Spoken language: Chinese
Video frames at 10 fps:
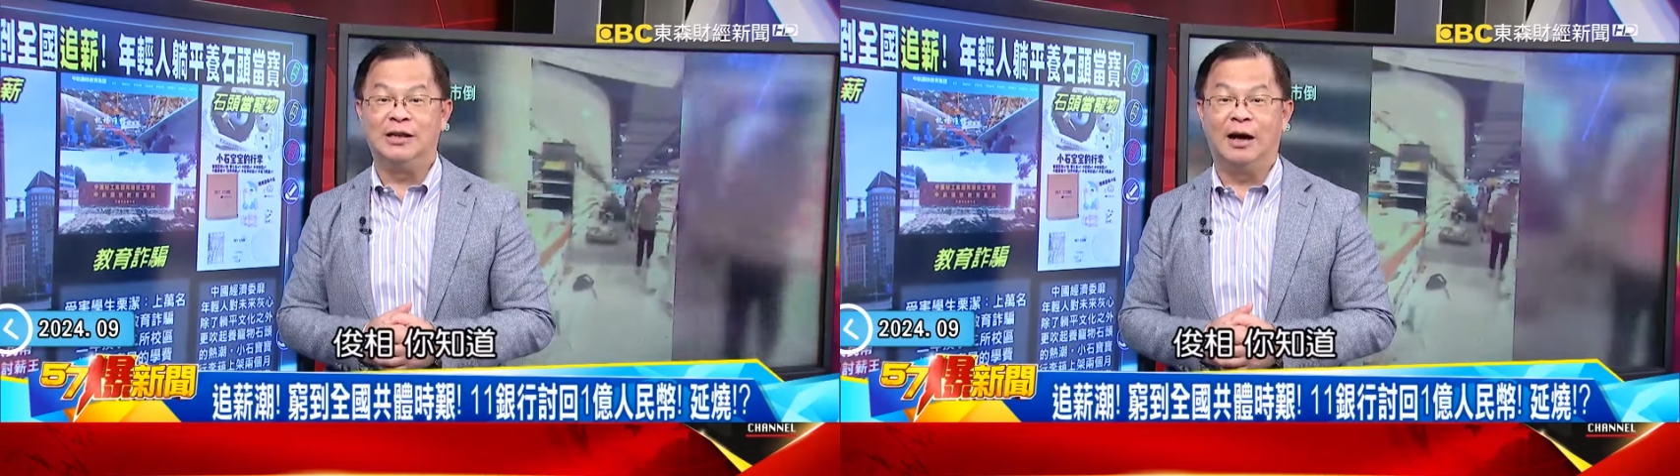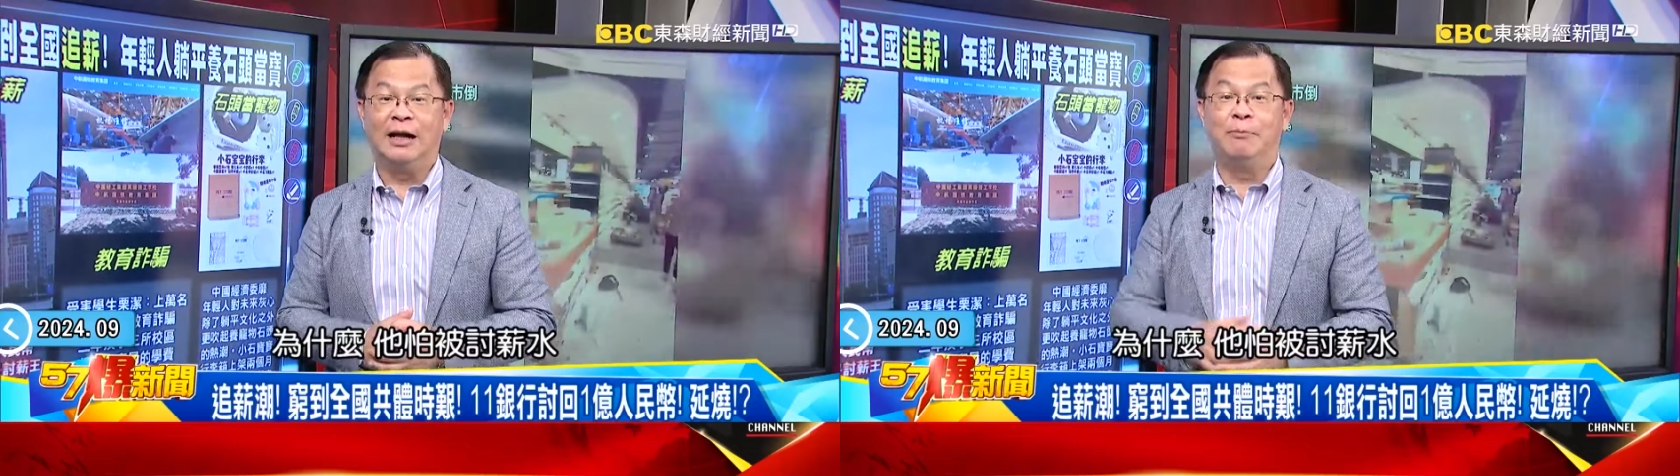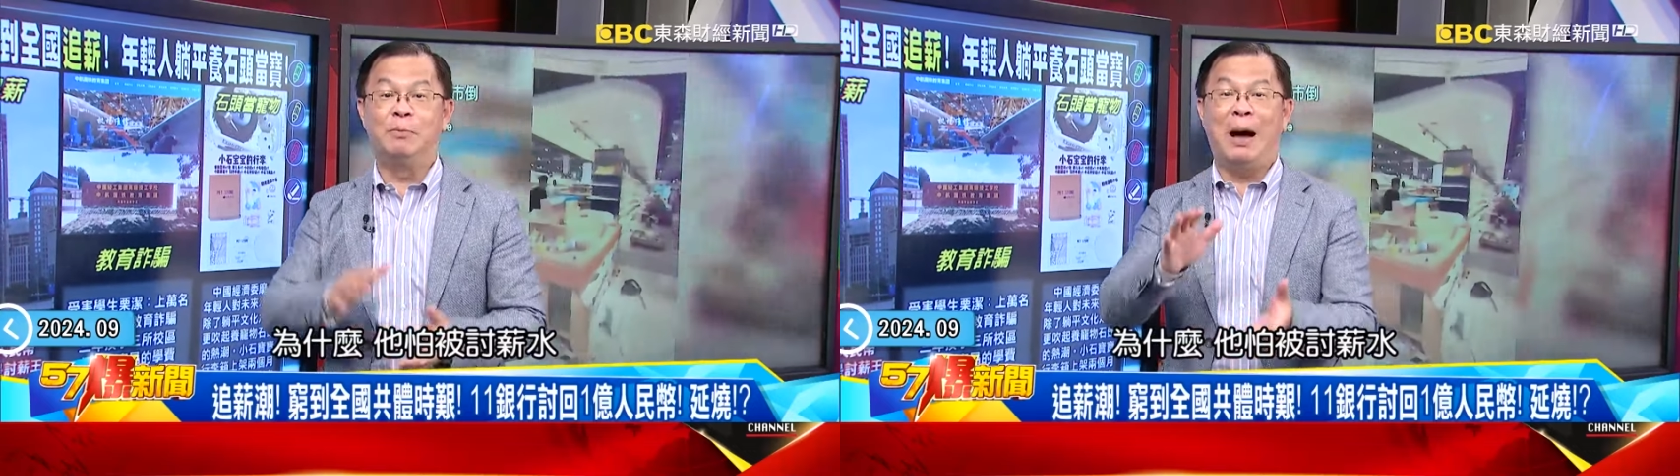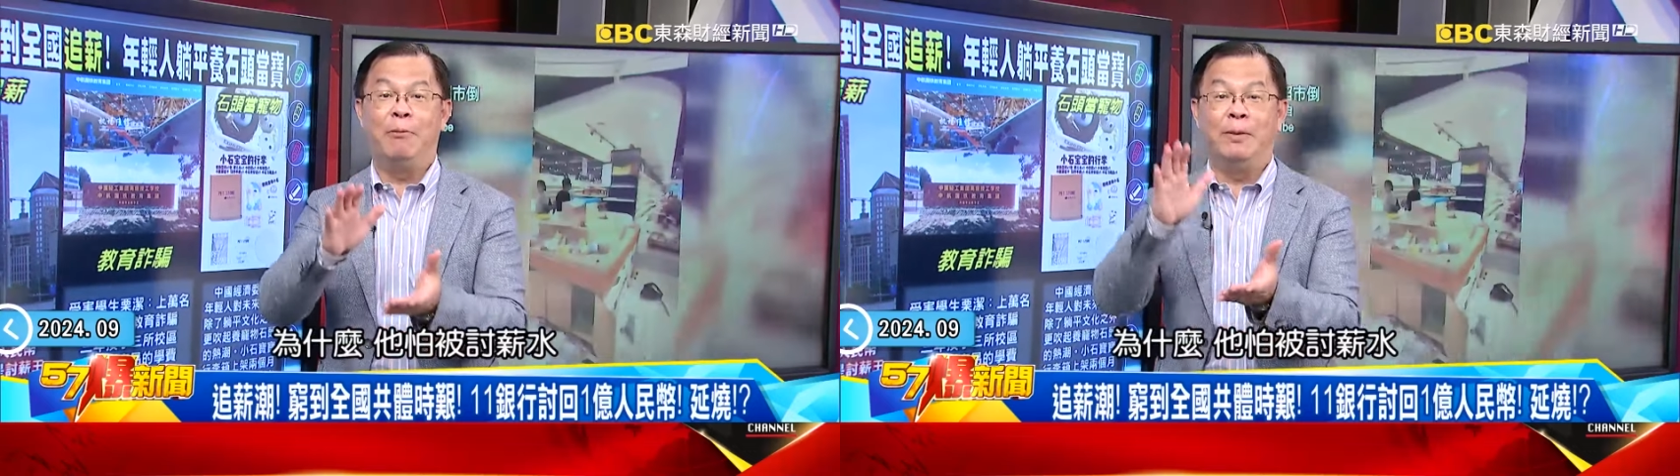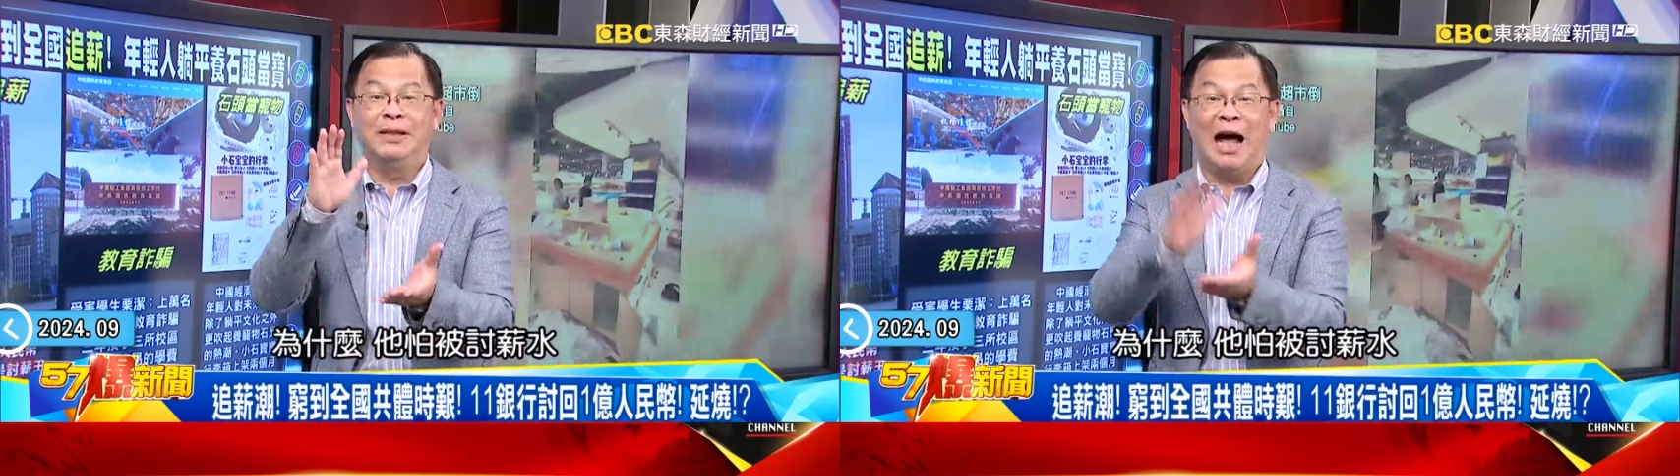知道他们怕
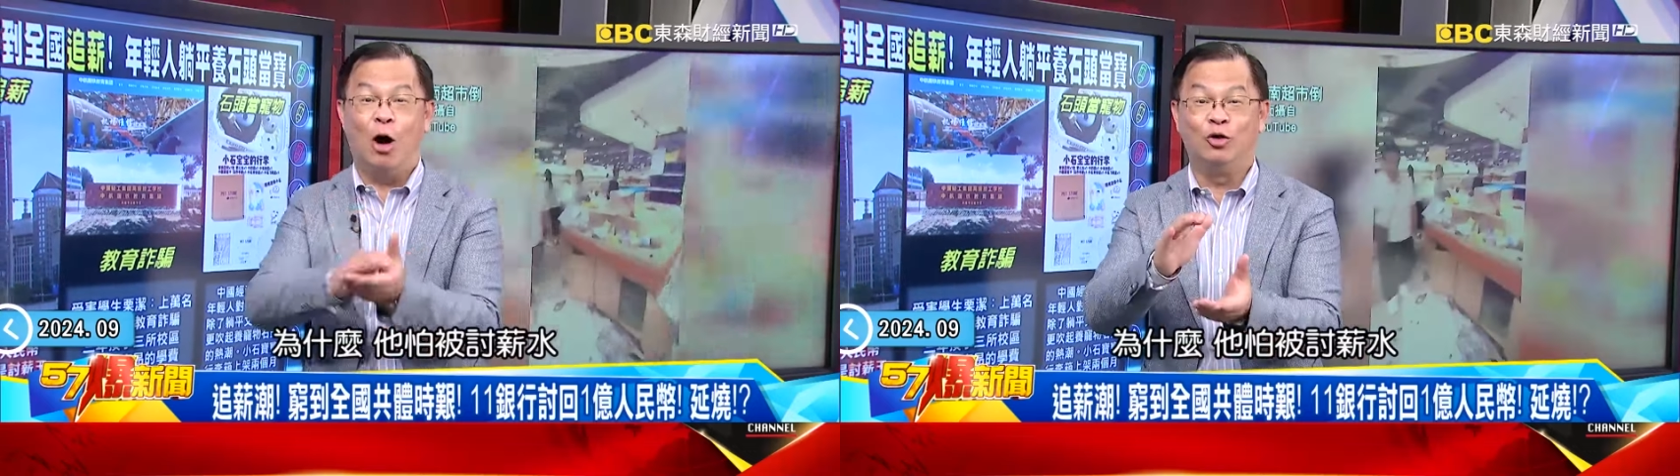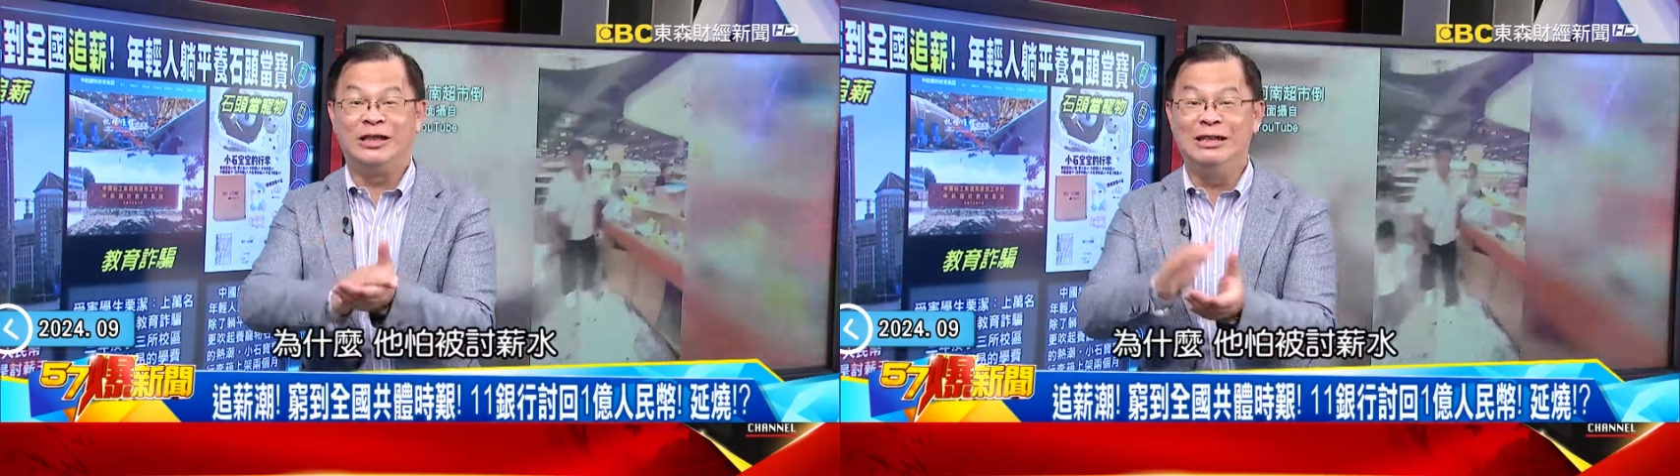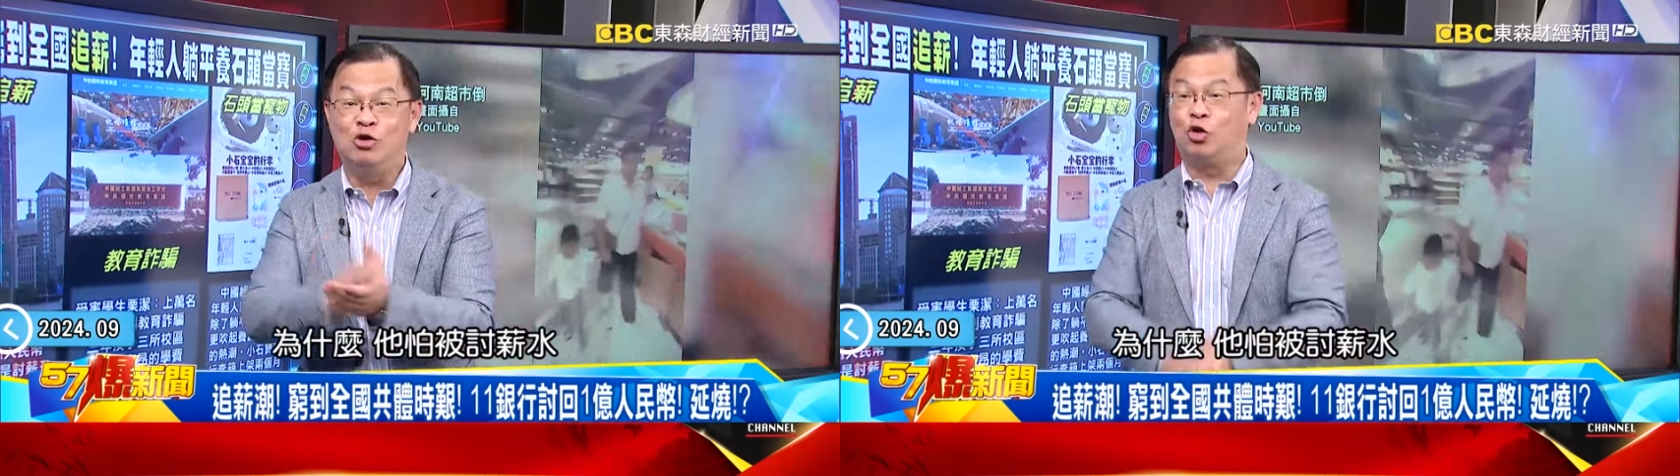会被讨薪